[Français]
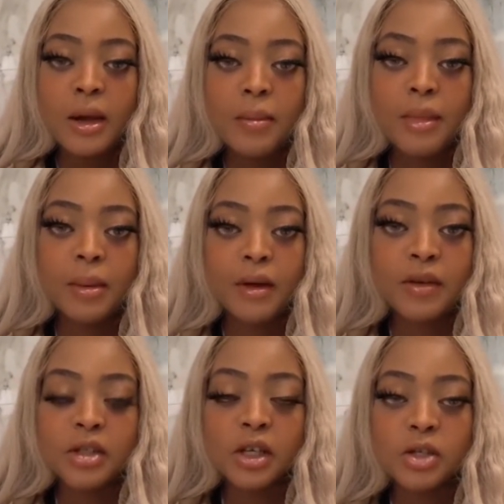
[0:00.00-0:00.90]
Mais bref, la
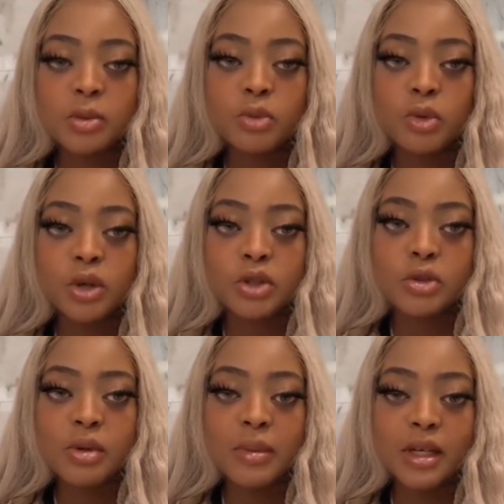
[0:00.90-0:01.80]
seule raison pourquoi je suis
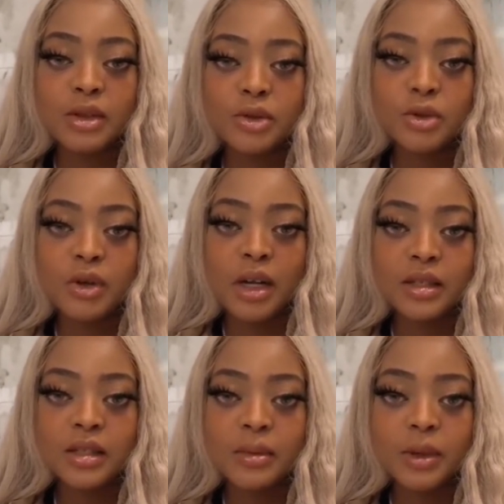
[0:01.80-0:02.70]
même allée jusque-là,
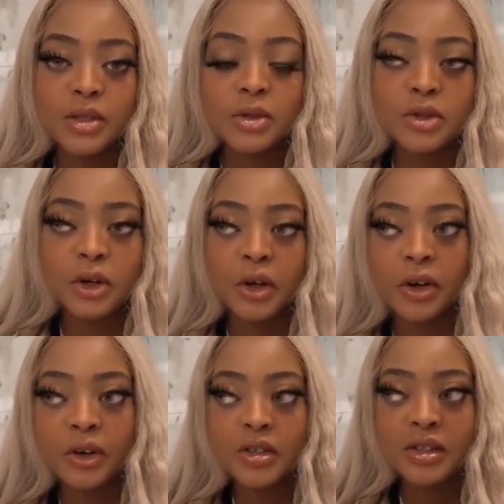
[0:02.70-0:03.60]
c'était parce que, genre,
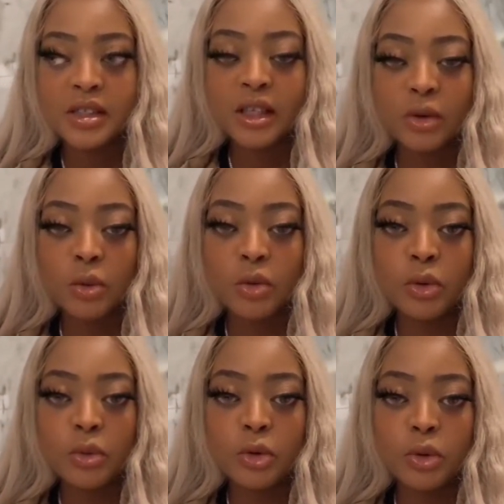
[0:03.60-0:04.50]
euh, c'était trop mon,
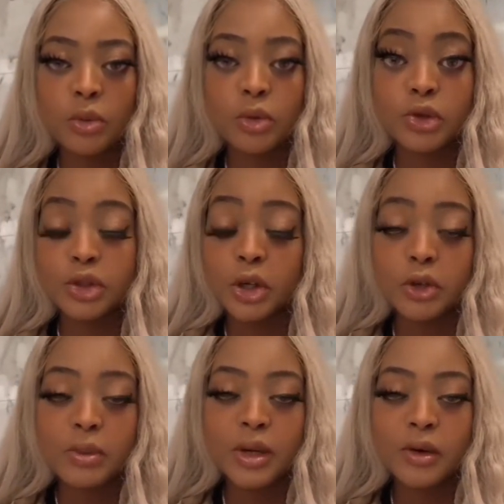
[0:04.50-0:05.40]
mon, genre de
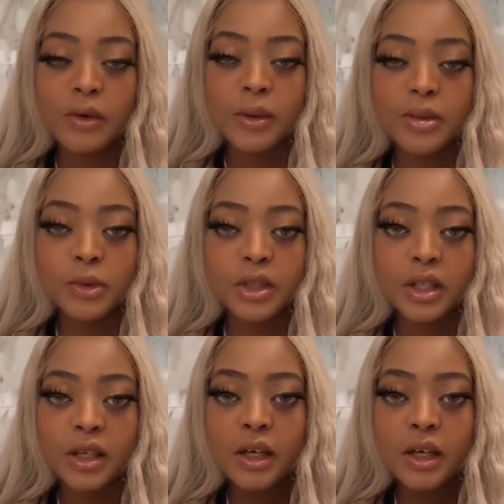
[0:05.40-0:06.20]
mec, on va pas se mentir.